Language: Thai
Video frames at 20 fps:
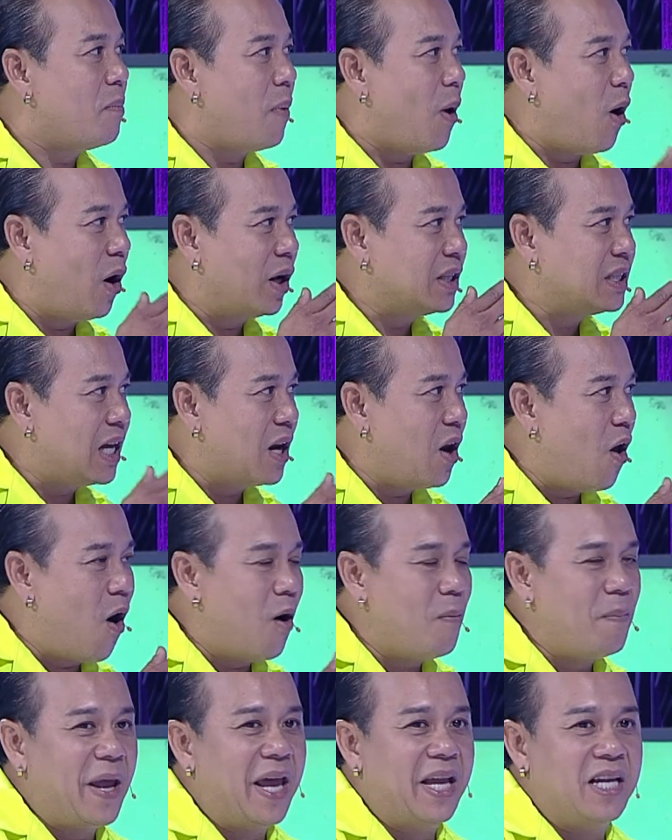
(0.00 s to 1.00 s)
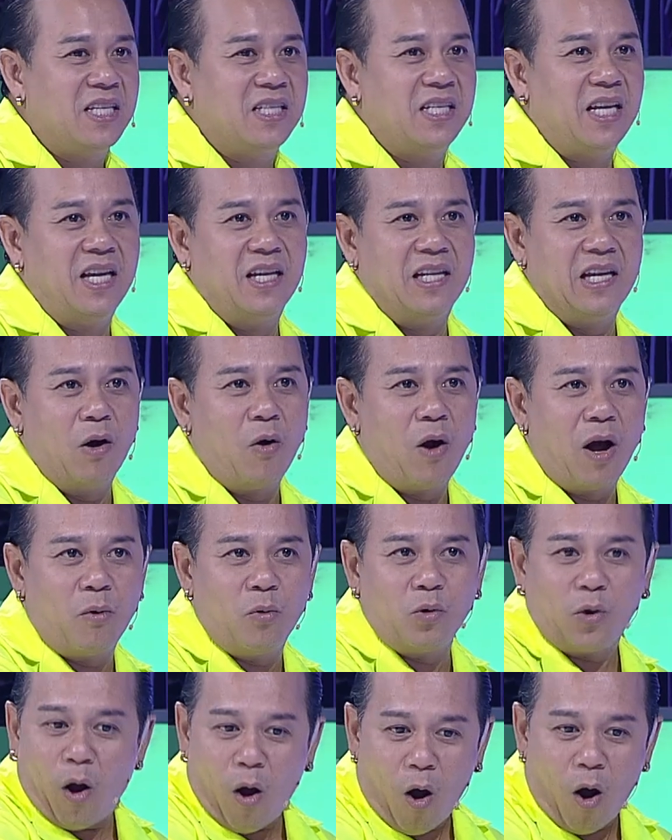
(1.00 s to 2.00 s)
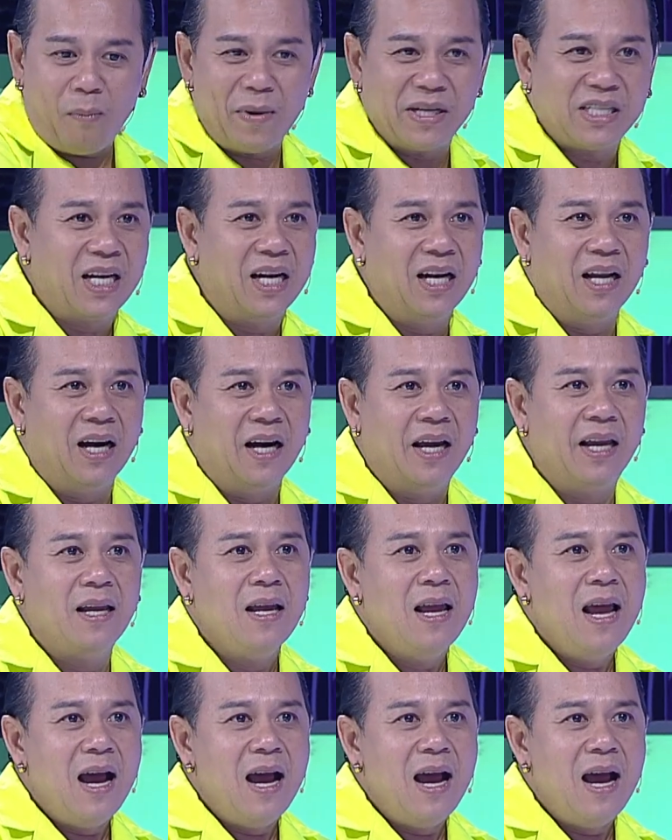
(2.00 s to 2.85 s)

พอจะร้องเพลงจริงๆเดี๋ยวเขาออกมาเฉลย